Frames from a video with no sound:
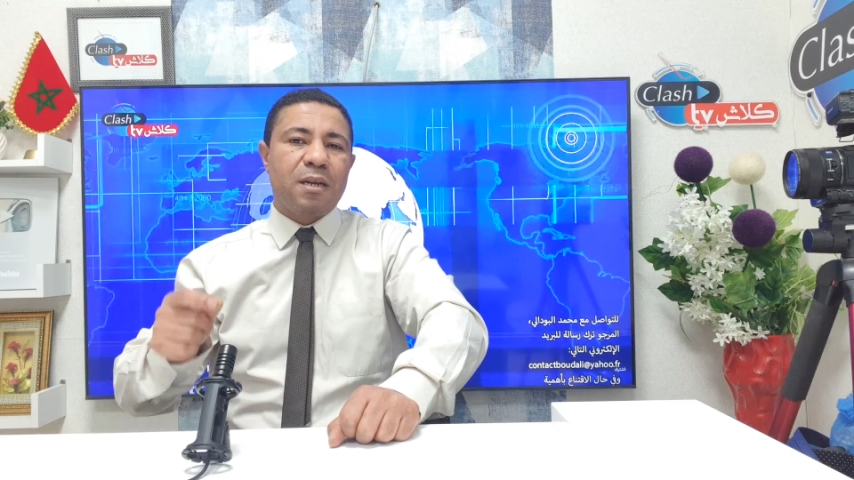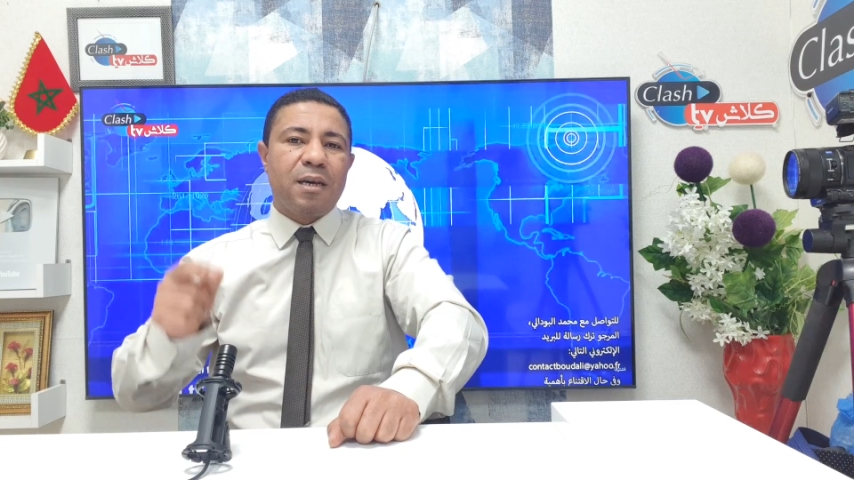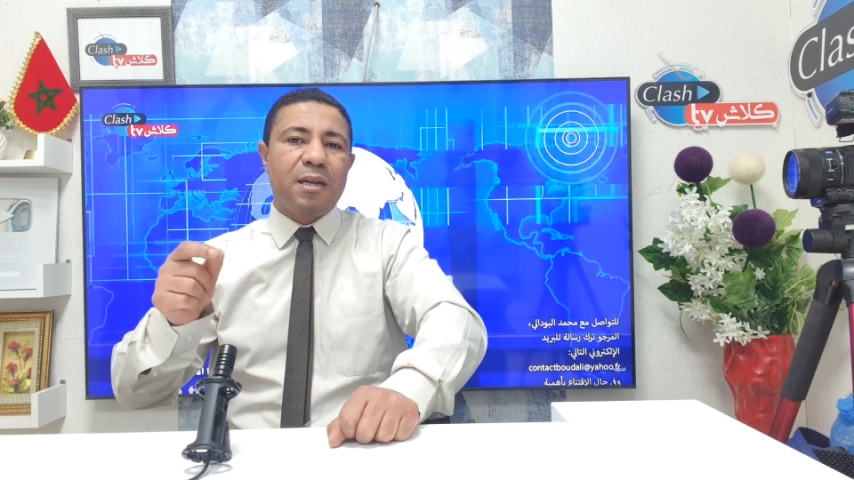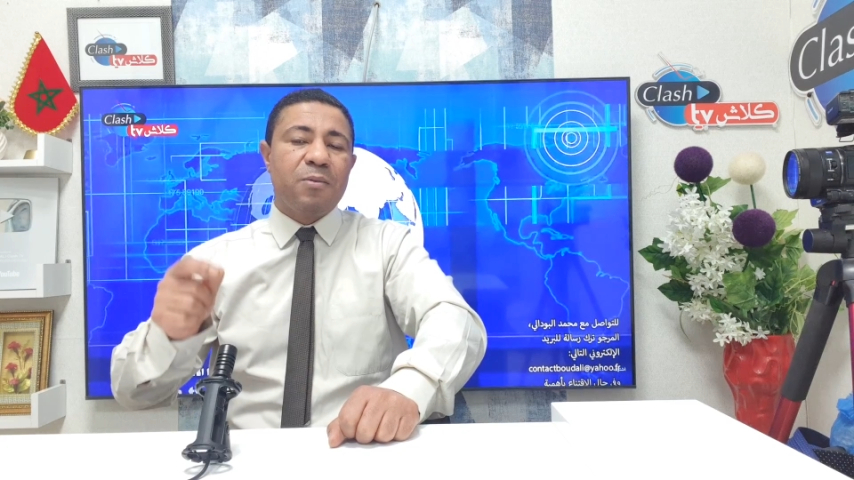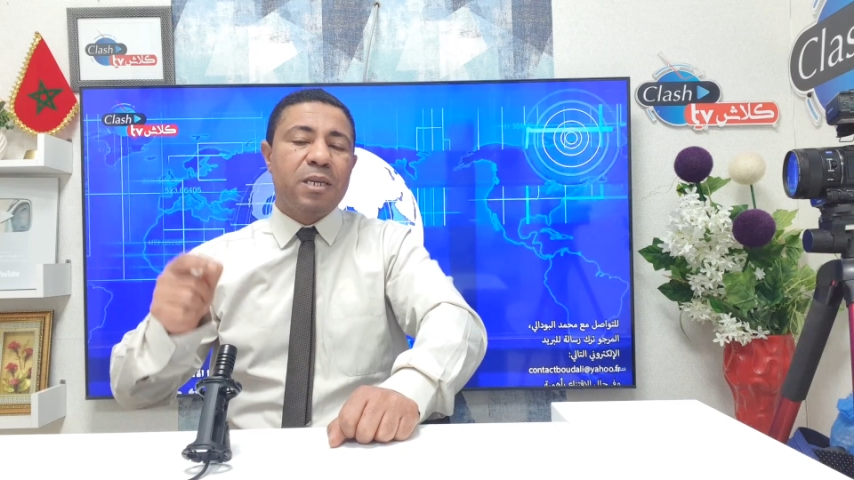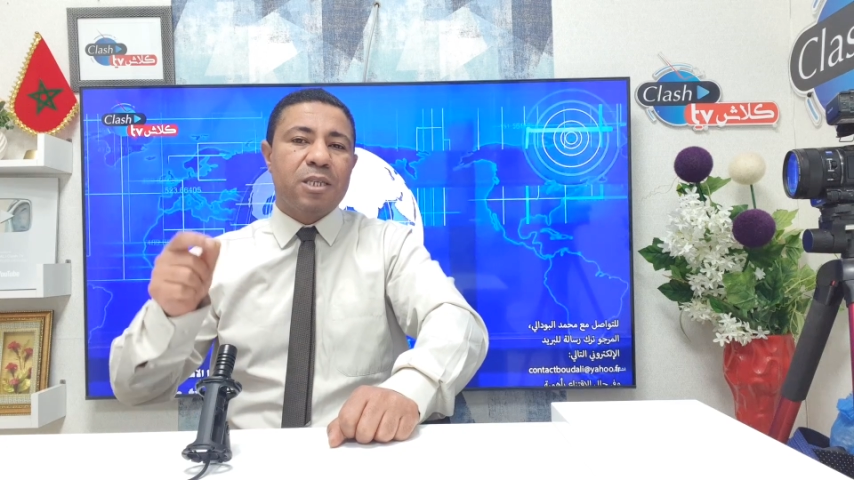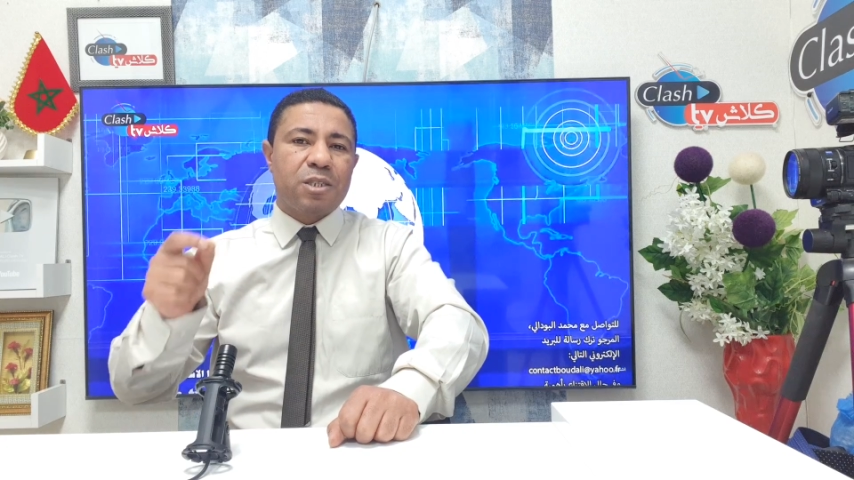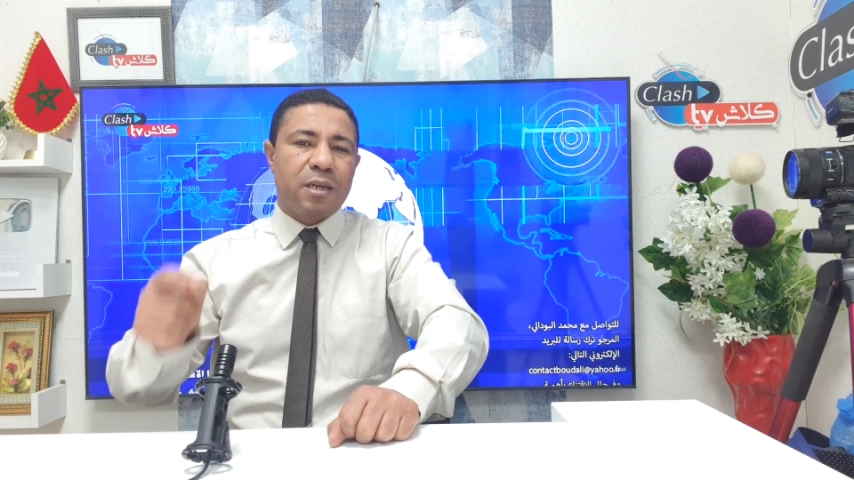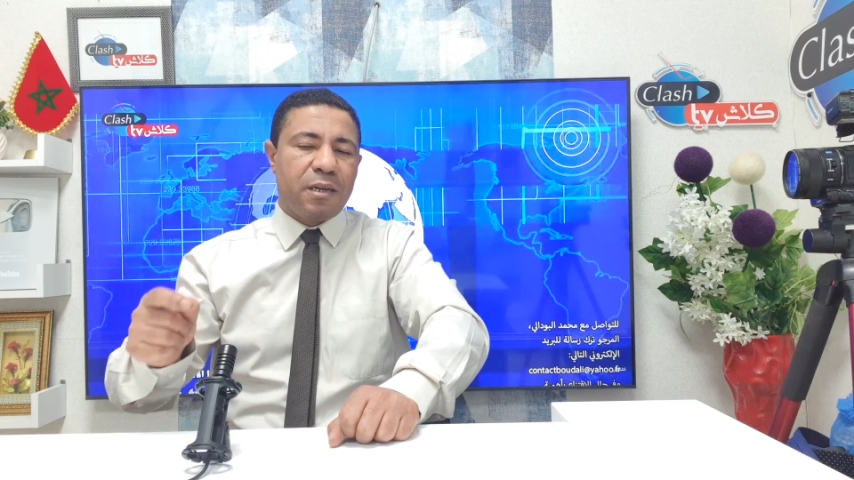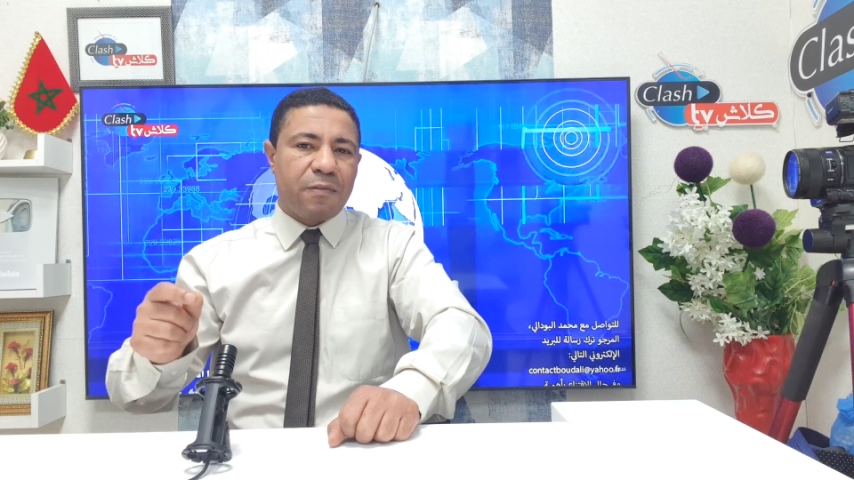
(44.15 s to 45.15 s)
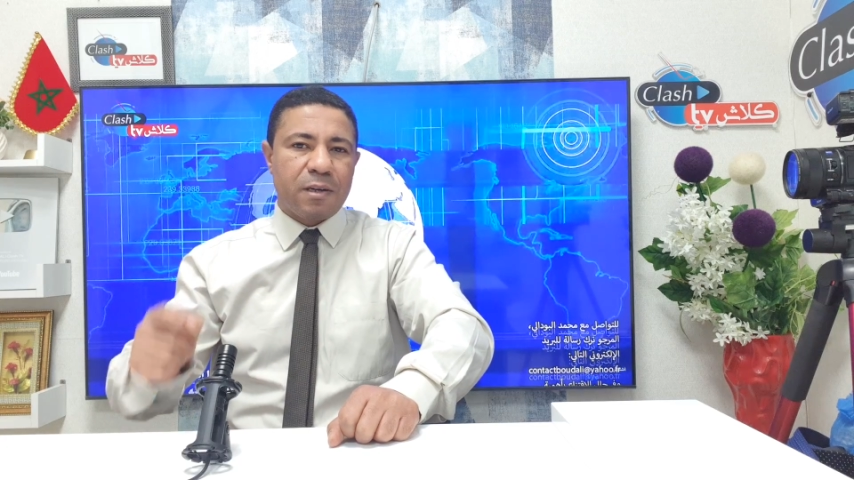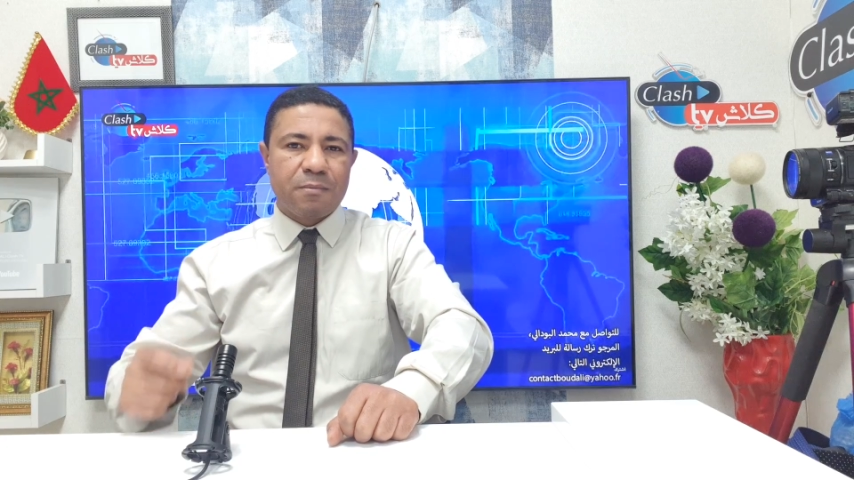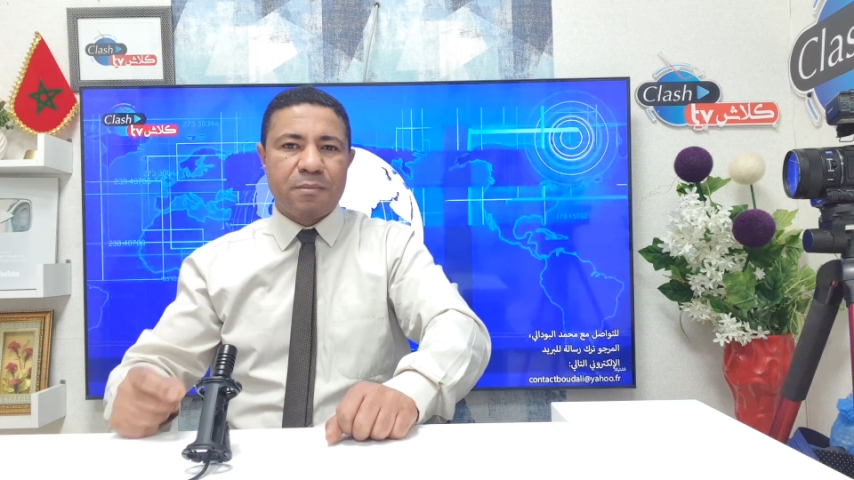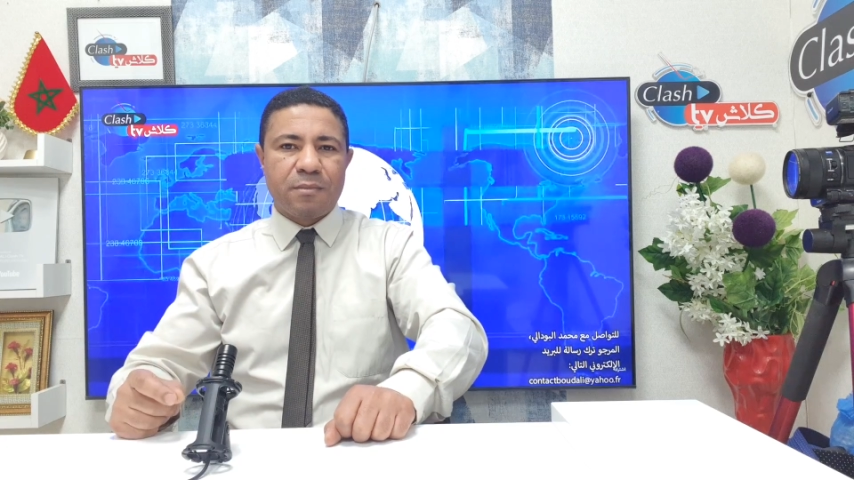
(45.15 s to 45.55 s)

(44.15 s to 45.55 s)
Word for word: العلوية الشريفة